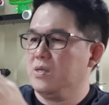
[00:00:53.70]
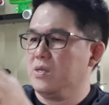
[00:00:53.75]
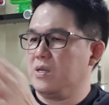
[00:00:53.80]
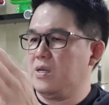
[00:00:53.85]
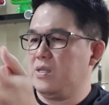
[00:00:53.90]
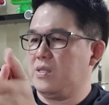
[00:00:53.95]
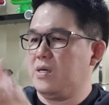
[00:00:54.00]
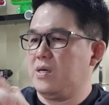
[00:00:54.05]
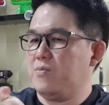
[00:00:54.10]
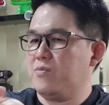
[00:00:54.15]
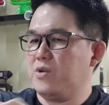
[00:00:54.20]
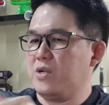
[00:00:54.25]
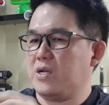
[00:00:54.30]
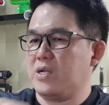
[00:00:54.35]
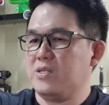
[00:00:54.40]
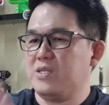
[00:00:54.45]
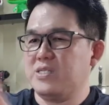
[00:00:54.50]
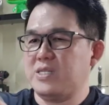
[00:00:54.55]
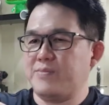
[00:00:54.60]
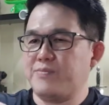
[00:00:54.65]
kita menggunakan
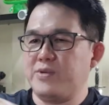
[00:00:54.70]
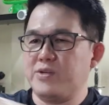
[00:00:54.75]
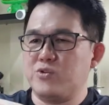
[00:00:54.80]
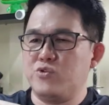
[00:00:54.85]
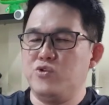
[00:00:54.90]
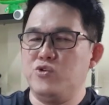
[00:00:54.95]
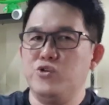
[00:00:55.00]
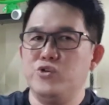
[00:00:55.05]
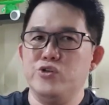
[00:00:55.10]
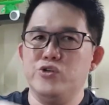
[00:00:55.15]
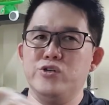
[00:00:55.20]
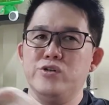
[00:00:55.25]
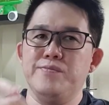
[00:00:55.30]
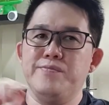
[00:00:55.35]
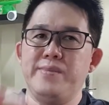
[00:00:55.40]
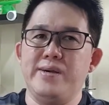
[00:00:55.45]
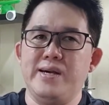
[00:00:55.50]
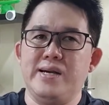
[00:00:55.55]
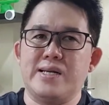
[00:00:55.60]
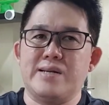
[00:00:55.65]
antiseptik
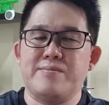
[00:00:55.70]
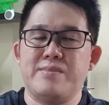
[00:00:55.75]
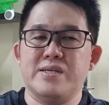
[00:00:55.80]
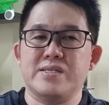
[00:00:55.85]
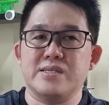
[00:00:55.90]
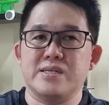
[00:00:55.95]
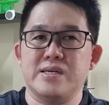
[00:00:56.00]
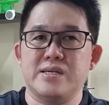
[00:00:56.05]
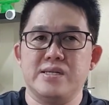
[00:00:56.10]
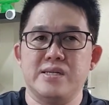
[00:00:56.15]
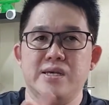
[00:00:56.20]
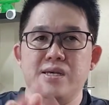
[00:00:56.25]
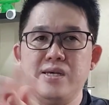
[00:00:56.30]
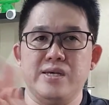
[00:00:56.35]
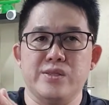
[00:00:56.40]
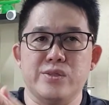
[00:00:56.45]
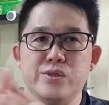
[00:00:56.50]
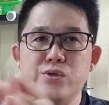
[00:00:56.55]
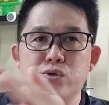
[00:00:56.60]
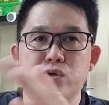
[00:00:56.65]
dulu biar maskernya
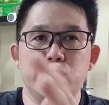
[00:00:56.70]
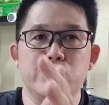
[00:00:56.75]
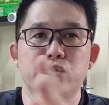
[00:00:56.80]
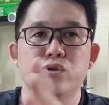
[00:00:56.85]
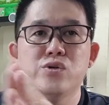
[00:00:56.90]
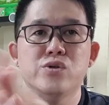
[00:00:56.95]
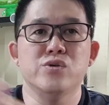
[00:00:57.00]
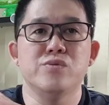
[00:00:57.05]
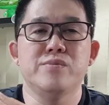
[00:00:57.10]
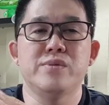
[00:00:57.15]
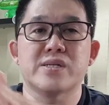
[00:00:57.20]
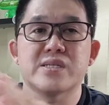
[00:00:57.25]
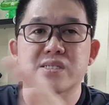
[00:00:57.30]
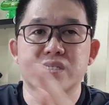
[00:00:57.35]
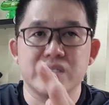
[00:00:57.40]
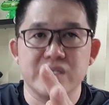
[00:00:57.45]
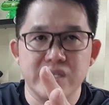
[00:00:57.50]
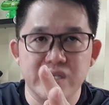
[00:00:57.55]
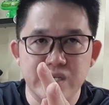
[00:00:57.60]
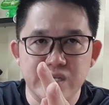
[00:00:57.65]
itu
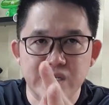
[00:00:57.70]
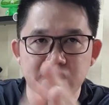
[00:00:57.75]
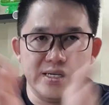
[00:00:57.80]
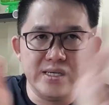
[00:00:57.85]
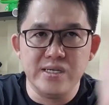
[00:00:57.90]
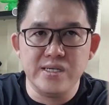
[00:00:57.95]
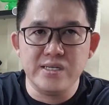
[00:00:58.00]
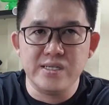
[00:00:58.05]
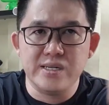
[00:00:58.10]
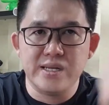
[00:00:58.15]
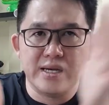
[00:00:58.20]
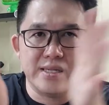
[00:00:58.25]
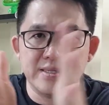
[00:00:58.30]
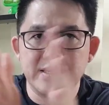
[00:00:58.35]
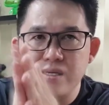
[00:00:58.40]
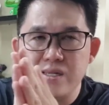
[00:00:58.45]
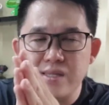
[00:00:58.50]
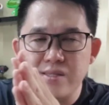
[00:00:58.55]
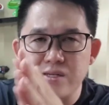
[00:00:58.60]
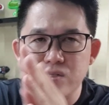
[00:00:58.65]
bersih dan
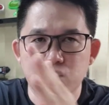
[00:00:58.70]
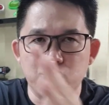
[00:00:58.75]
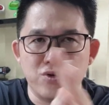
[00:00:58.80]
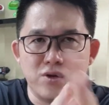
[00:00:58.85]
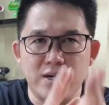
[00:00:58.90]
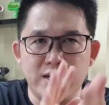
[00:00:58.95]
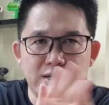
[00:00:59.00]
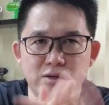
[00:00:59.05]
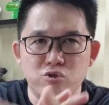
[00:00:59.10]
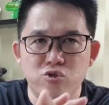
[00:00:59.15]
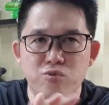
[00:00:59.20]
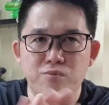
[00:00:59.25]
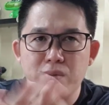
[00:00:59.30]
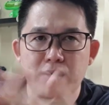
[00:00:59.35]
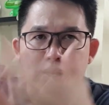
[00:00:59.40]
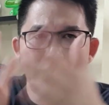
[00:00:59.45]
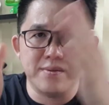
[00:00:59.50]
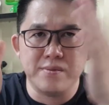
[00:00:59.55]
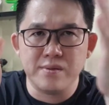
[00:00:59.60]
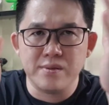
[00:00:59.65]
tidak tertular
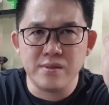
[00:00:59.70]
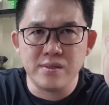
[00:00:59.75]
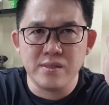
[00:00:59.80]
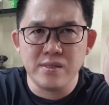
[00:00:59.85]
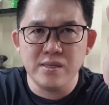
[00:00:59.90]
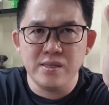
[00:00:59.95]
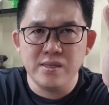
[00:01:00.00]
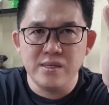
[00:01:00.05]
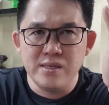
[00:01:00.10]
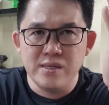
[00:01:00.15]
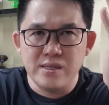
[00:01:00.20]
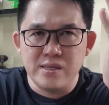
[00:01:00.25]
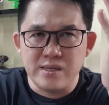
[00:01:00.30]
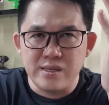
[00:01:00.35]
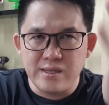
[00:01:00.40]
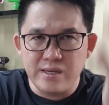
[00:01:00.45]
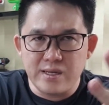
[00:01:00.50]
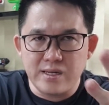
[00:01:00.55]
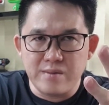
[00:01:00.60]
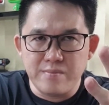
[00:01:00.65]
kuman
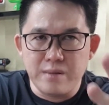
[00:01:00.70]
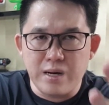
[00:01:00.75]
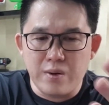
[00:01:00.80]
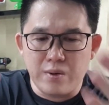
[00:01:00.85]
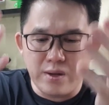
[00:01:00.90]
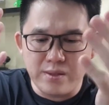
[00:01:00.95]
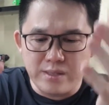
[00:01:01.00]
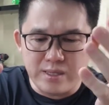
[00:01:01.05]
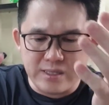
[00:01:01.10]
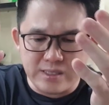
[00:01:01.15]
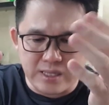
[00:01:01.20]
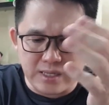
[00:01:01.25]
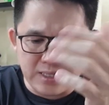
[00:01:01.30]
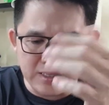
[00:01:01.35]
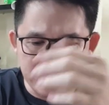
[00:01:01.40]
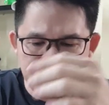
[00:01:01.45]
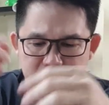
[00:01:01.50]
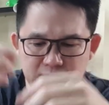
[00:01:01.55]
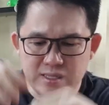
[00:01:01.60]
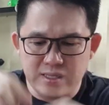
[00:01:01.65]
yang dibawa dari
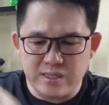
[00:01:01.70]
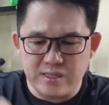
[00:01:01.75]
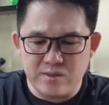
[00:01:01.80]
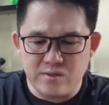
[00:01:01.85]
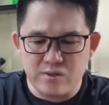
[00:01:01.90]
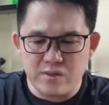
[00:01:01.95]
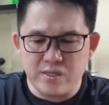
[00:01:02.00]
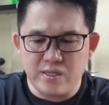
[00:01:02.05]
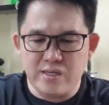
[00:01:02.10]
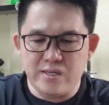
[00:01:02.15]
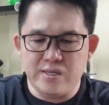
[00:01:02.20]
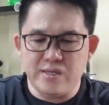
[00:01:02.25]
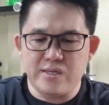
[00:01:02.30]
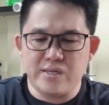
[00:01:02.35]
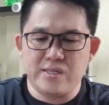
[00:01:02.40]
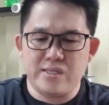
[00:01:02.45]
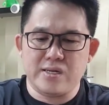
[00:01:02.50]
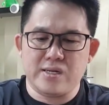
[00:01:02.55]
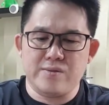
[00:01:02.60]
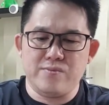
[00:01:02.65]
tangan kita oke
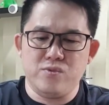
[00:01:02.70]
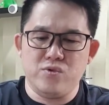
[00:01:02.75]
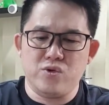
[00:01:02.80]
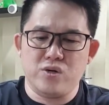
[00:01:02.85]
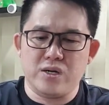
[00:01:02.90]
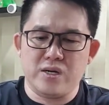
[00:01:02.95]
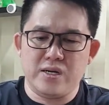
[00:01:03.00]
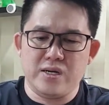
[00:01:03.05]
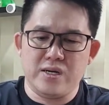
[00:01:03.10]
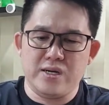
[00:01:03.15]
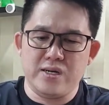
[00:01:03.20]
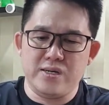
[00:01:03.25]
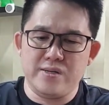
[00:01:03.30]
kita akan buka